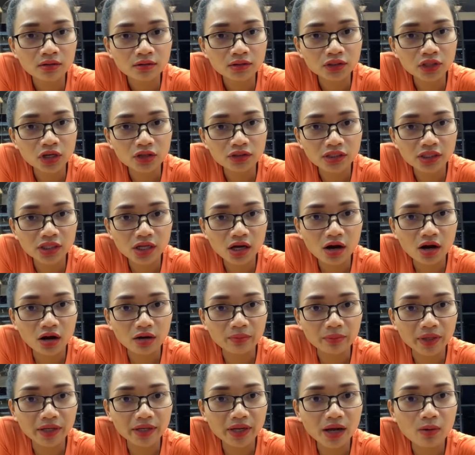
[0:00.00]
Cho chị hỏi
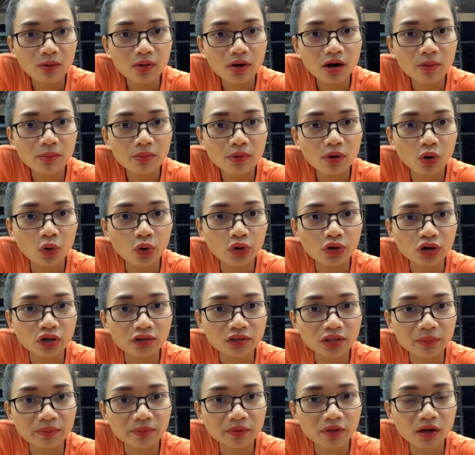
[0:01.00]
bị đau khớp gối có
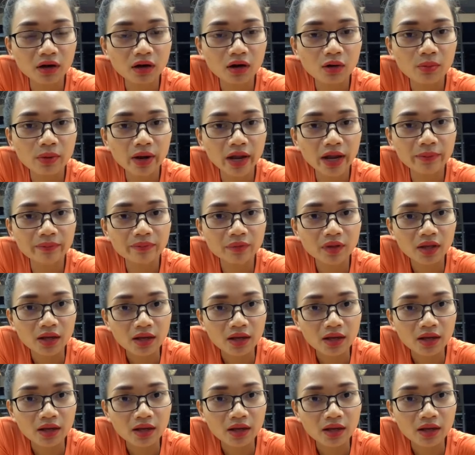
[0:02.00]
tập được không em?